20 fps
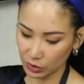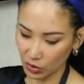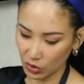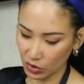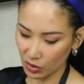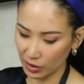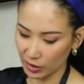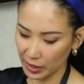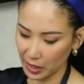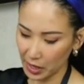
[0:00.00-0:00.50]

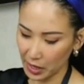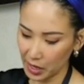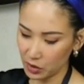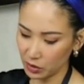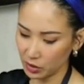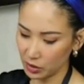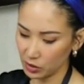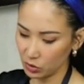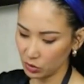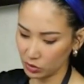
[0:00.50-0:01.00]
oil. You
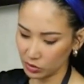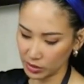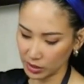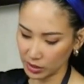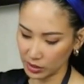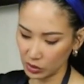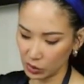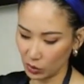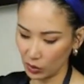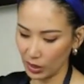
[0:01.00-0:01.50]
can use
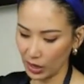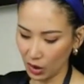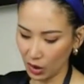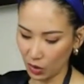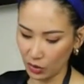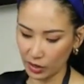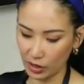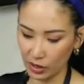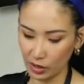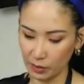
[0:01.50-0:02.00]
canola
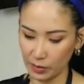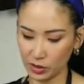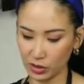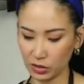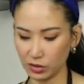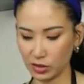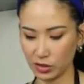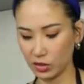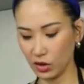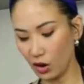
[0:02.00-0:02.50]
oil, but you
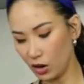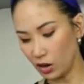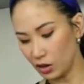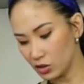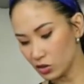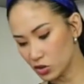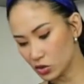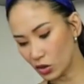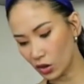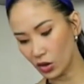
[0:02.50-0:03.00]
can
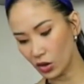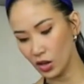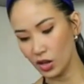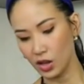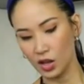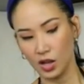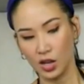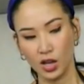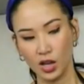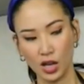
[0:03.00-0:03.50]
also
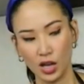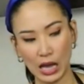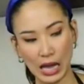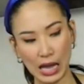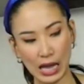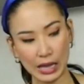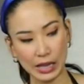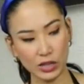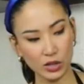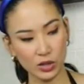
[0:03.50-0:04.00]
uh,
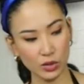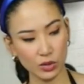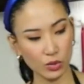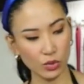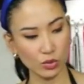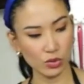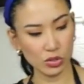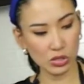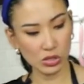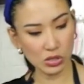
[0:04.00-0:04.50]

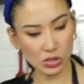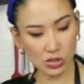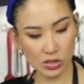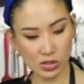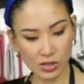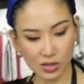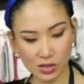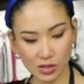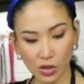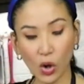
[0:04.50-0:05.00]
use
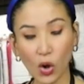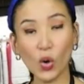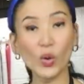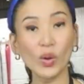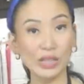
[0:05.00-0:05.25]
coconut